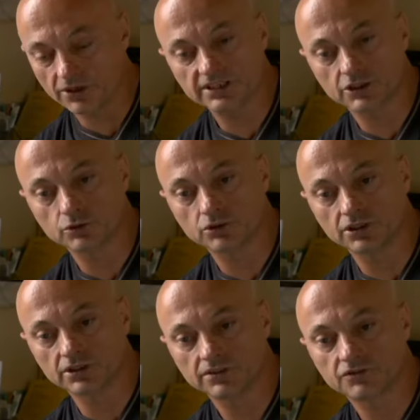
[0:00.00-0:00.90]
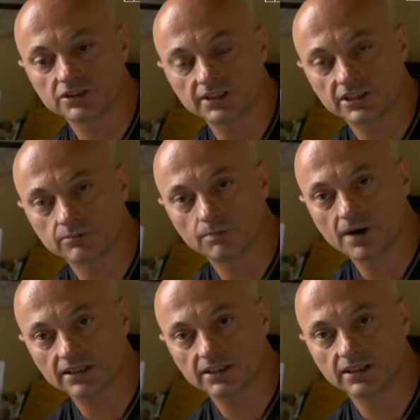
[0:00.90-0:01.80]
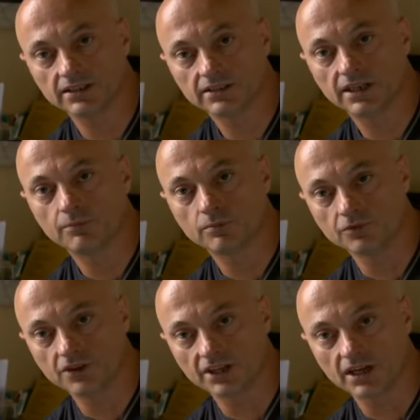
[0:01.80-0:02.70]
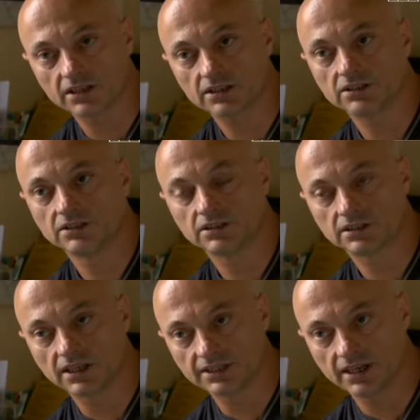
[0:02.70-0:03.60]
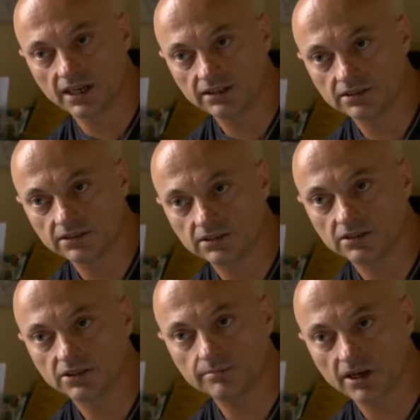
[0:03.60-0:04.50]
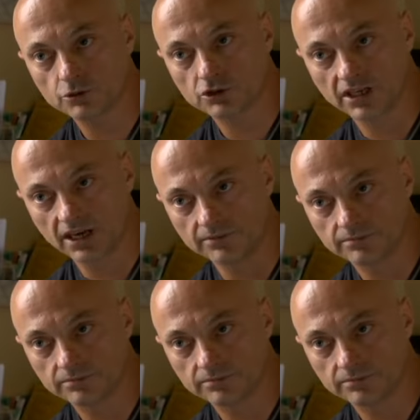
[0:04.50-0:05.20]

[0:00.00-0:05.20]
Moje zarzuty wszystkie są oparte na pomówieniach Daniela i Mariusza K.